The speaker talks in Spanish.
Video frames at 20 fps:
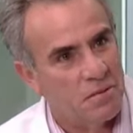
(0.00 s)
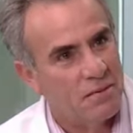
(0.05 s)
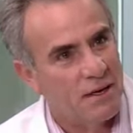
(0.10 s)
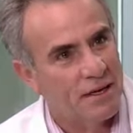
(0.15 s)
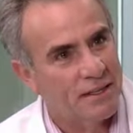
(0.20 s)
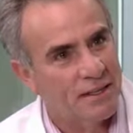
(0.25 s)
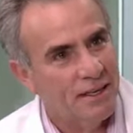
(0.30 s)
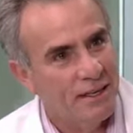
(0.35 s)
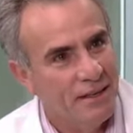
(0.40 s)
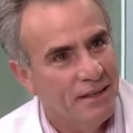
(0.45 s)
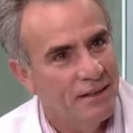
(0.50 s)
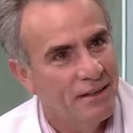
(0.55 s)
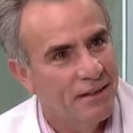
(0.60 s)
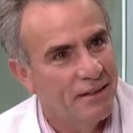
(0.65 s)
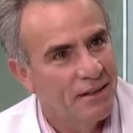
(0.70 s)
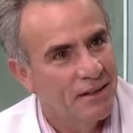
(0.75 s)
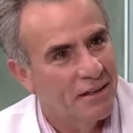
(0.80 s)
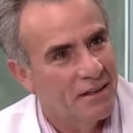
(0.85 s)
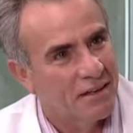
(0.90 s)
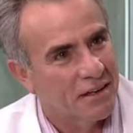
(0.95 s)
me mata?
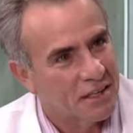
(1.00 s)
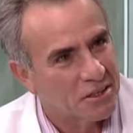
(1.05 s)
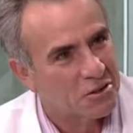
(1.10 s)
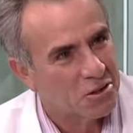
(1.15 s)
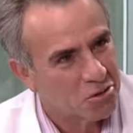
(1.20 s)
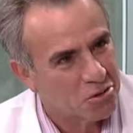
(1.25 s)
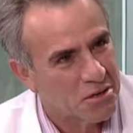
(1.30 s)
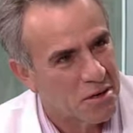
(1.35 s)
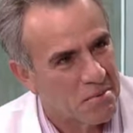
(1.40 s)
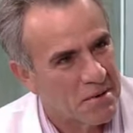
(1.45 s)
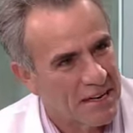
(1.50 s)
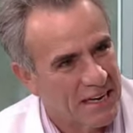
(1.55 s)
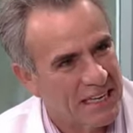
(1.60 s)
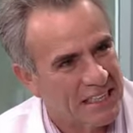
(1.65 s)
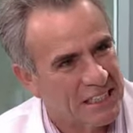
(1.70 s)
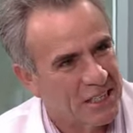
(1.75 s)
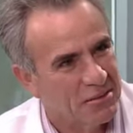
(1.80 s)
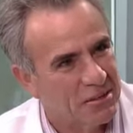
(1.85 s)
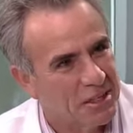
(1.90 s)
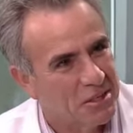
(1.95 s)
Esto es una
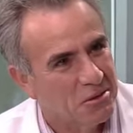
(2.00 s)
amenaza,